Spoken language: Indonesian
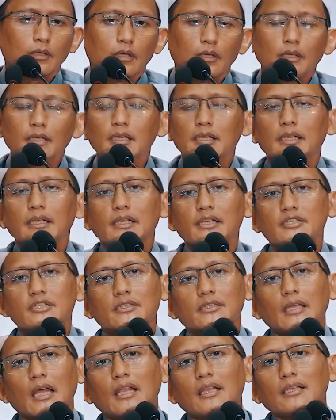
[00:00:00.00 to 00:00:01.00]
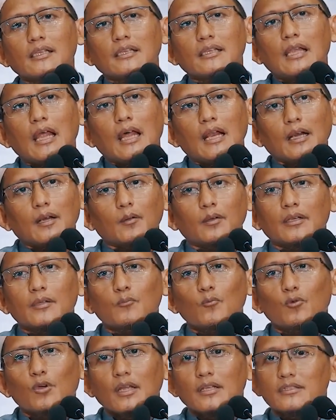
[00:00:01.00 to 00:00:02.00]
Ini ini standar,
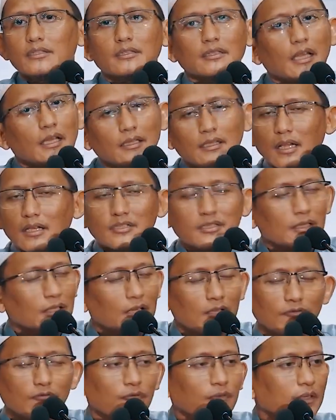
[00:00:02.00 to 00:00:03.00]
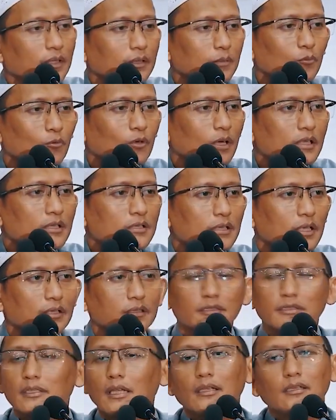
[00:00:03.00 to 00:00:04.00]
bukan standar salafi, bukan
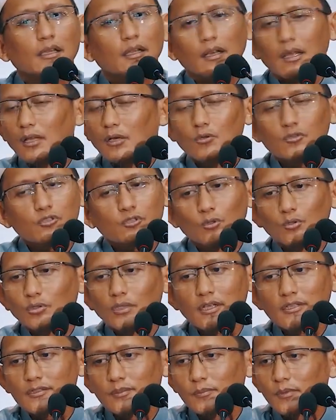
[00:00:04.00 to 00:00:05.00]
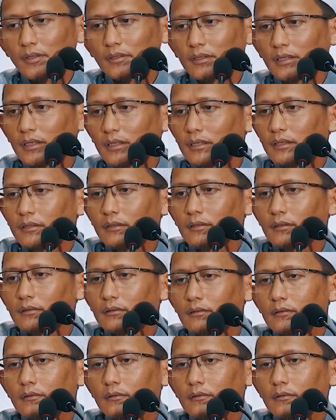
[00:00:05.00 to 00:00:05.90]
standar alus sunnah seperti ini.